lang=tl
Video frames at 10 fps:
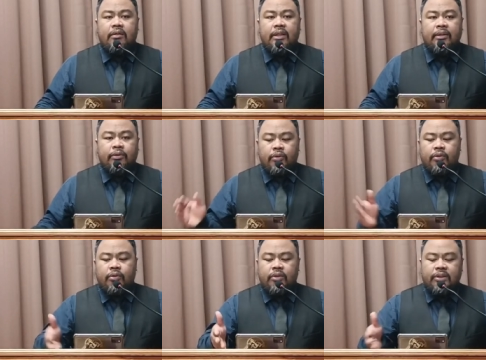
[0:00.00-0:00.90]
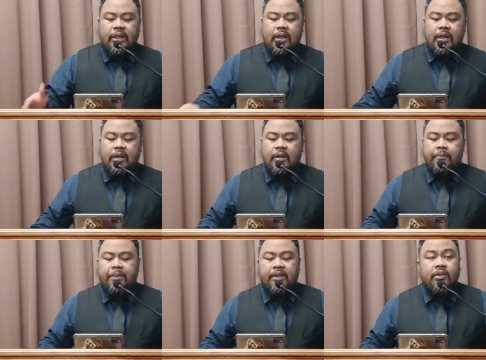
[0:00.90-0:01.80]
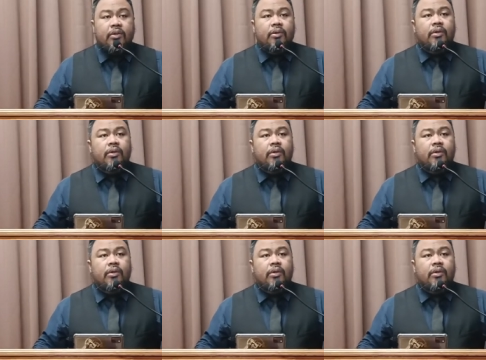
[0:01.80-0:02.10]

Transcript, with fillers: nandoon sa barko,